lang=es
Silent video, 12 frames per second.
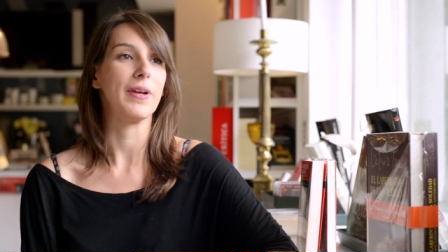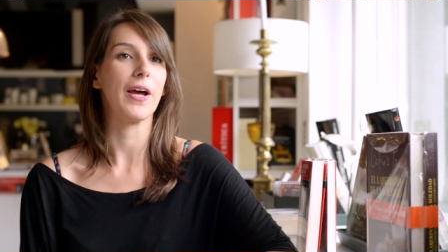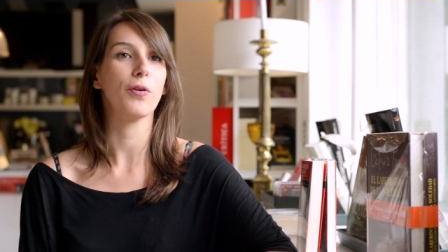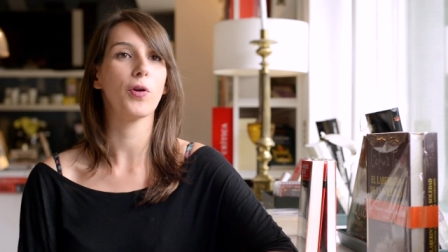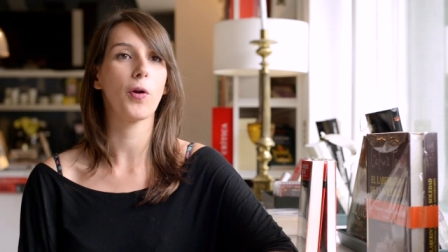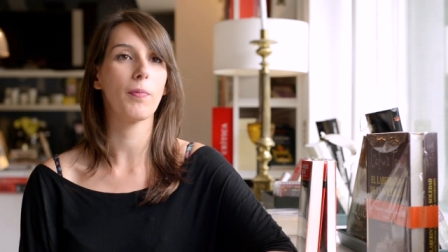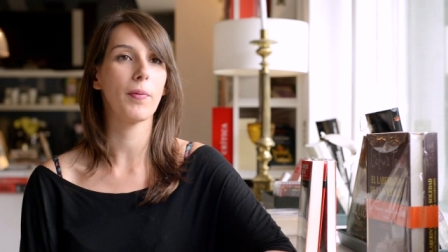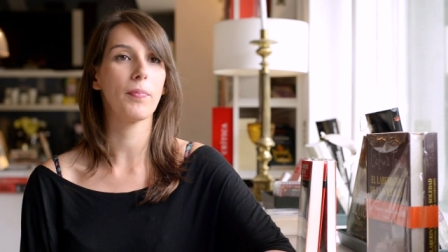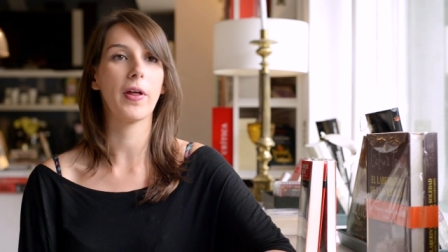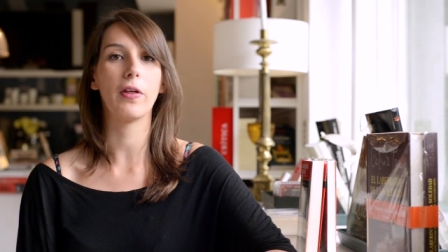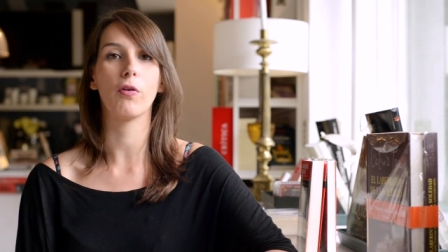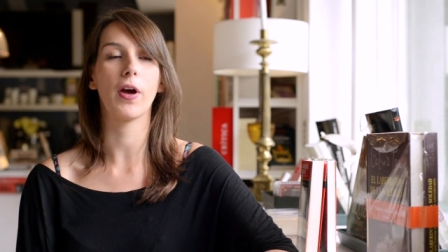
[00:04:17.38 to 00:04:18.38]
Mis alumnos me han
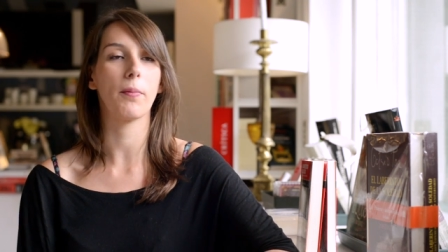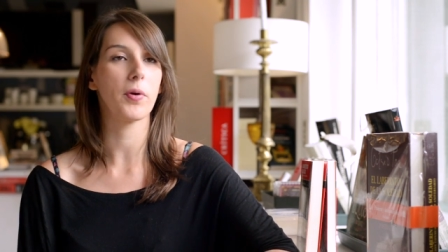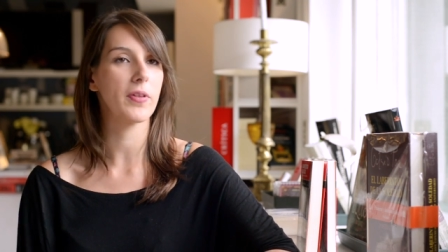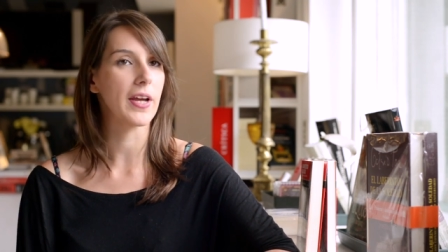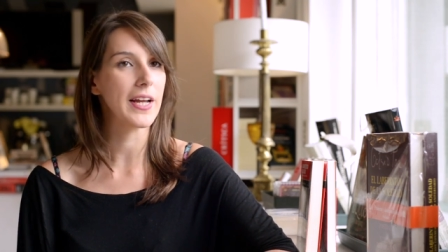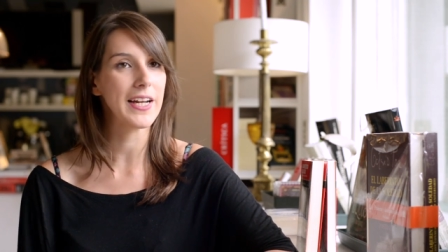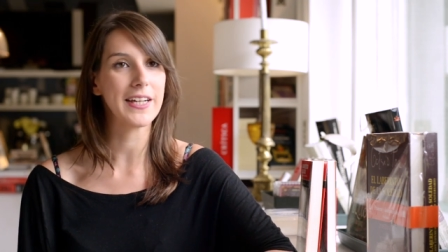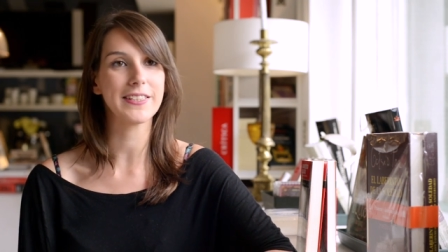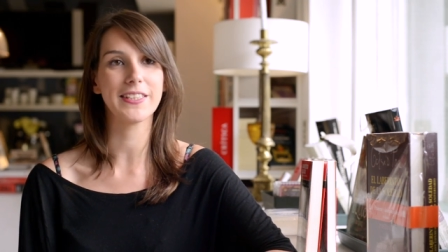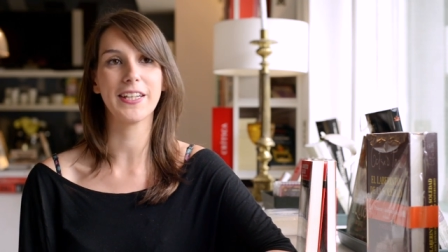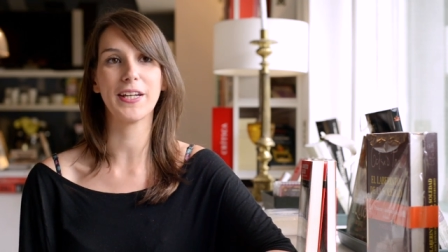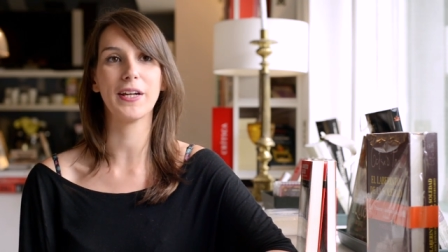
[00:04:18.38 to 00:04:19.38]
pedido cambio de
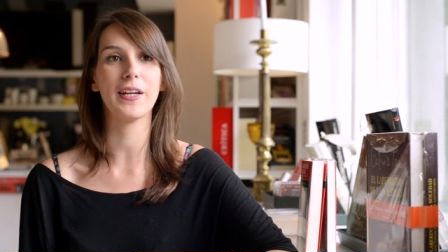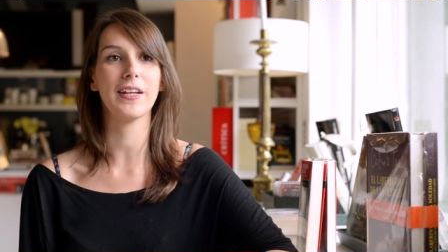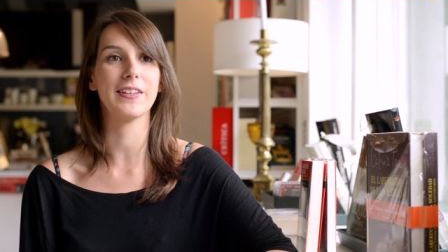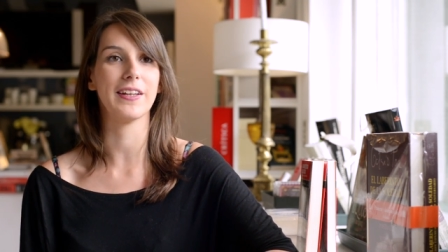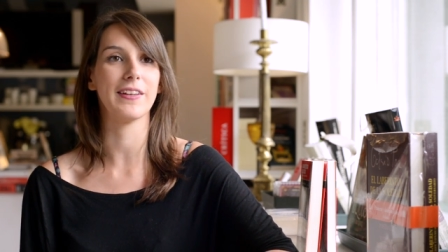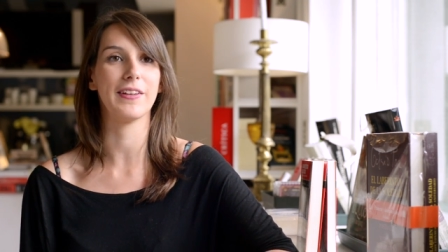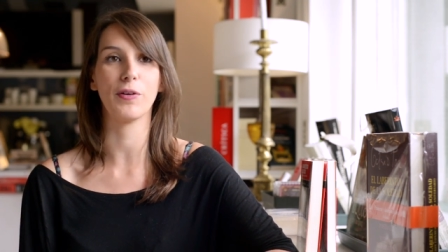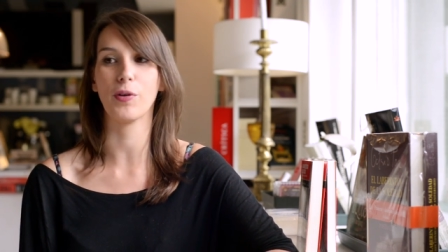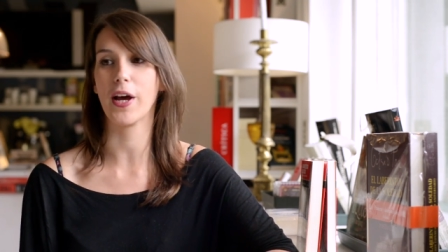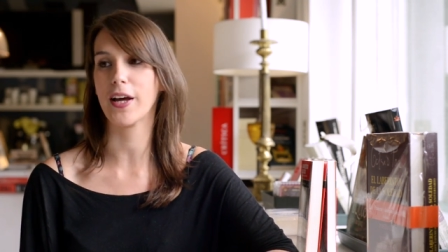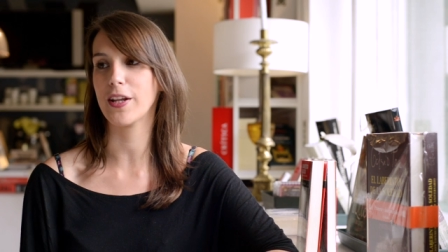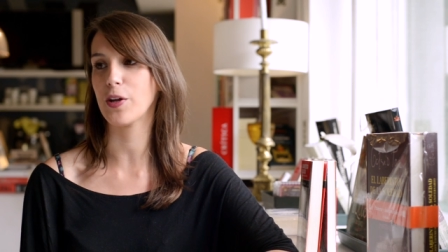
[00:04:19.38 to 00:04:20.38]
clase, de
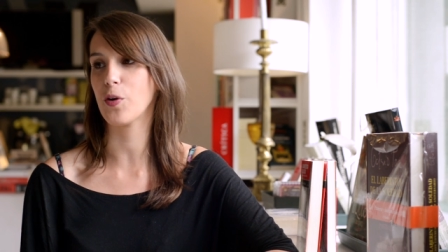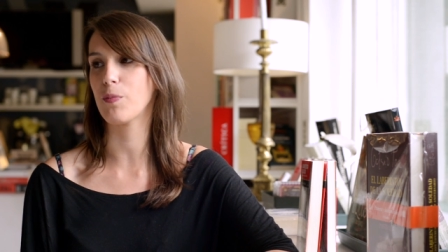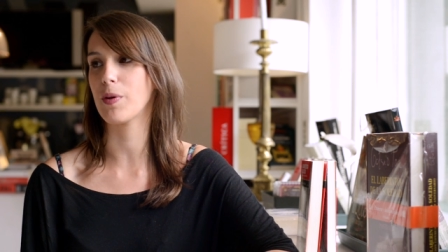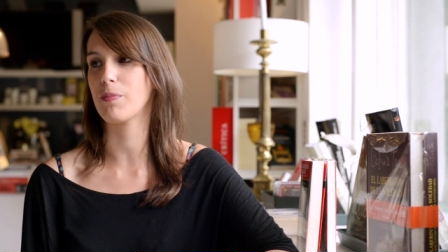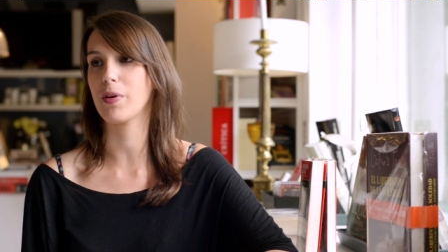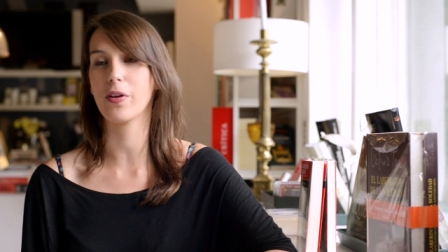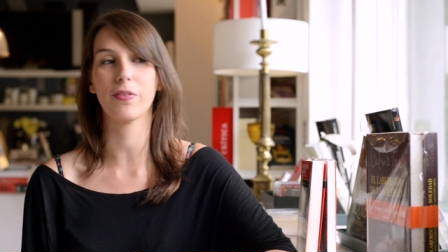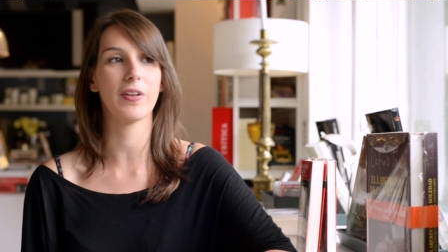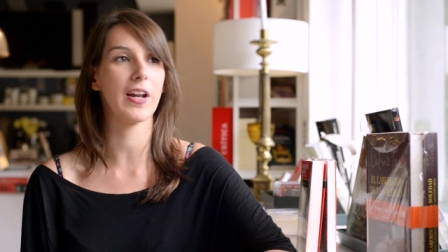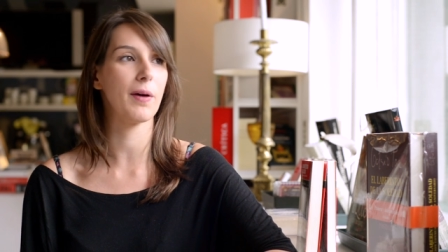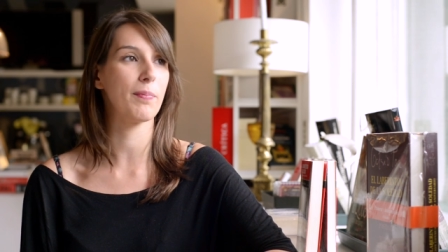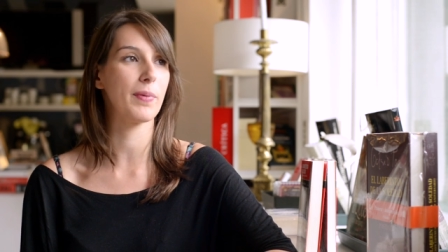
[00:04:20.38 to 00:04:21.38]
horario, me han pedido
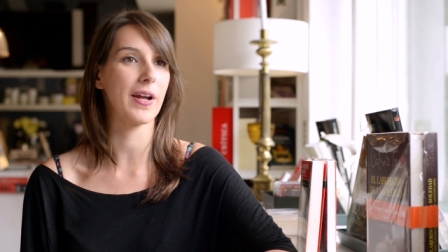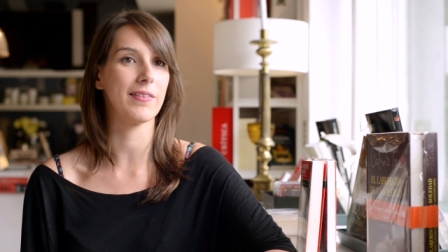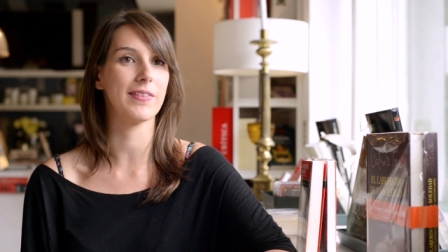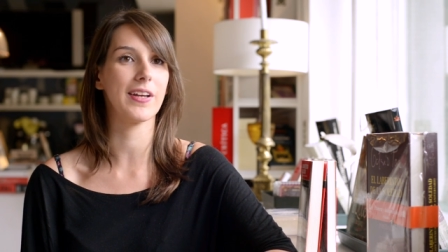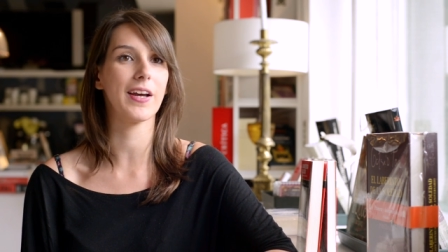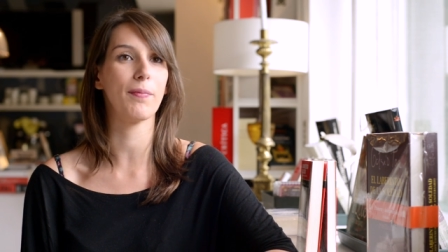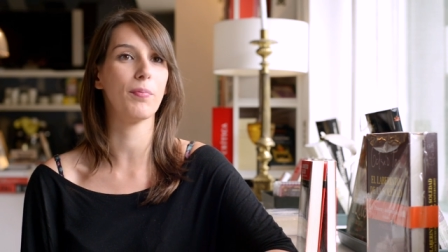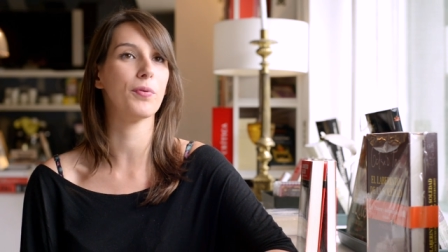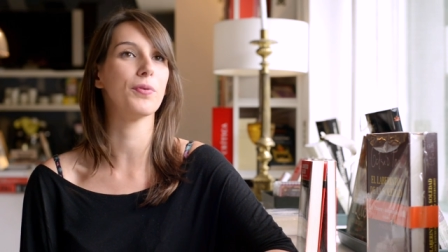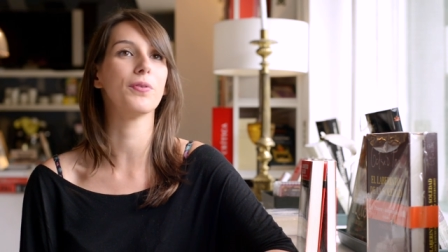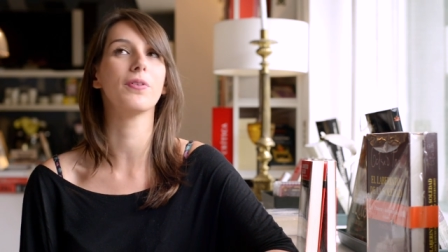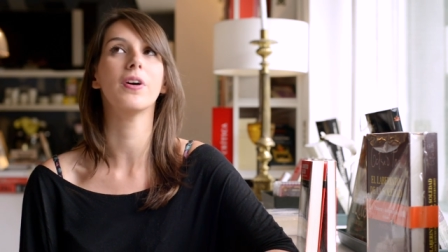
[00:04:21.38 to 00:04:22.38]
hacer las prácticas
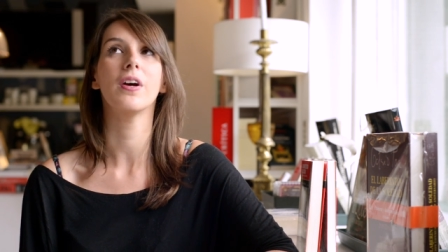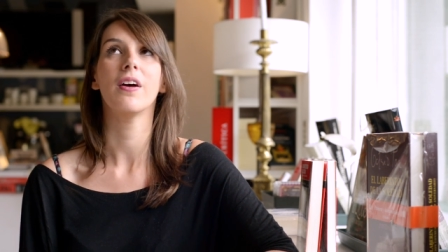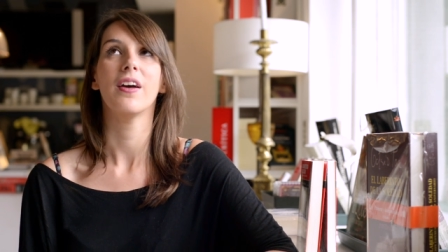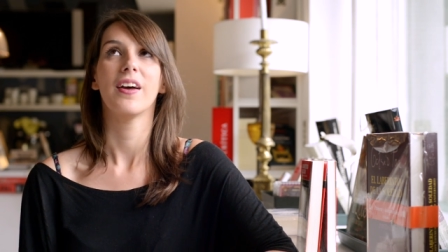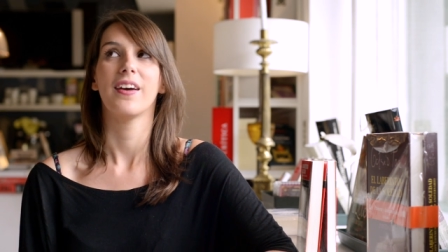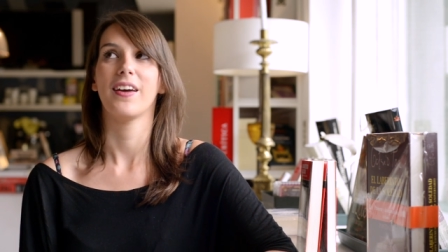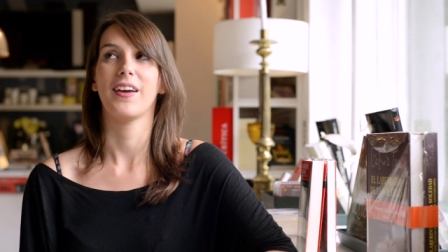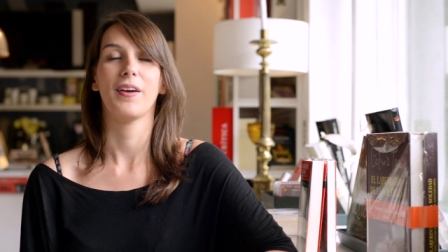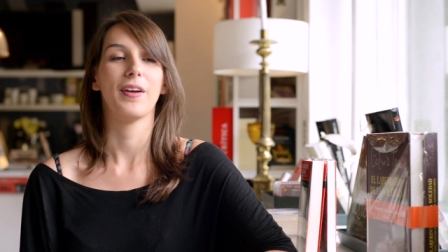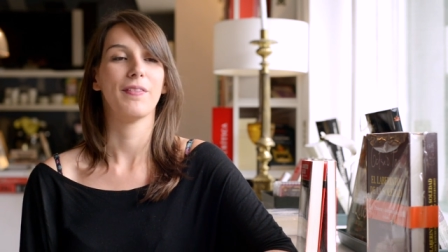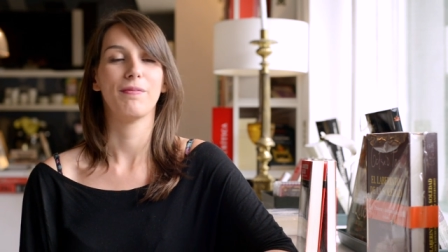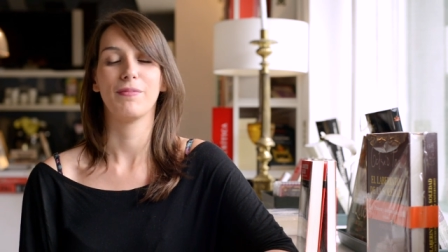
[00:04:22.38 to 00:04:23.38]
por,
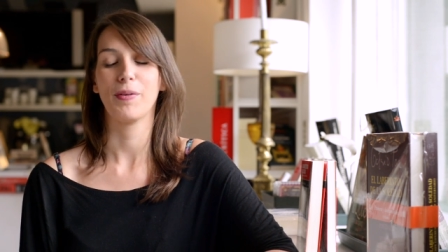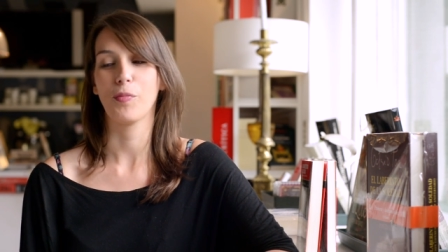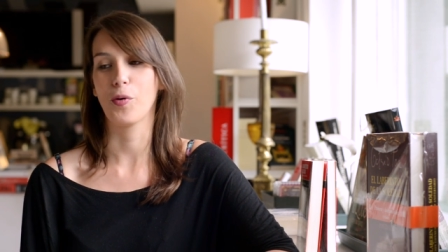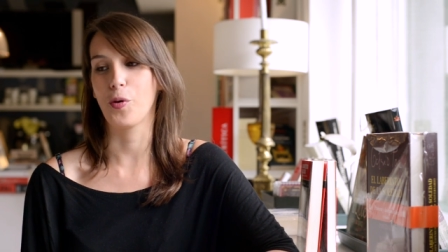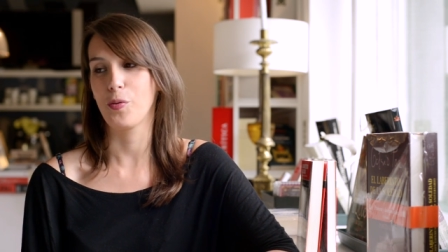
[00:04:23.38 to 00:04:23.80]
eh, de modo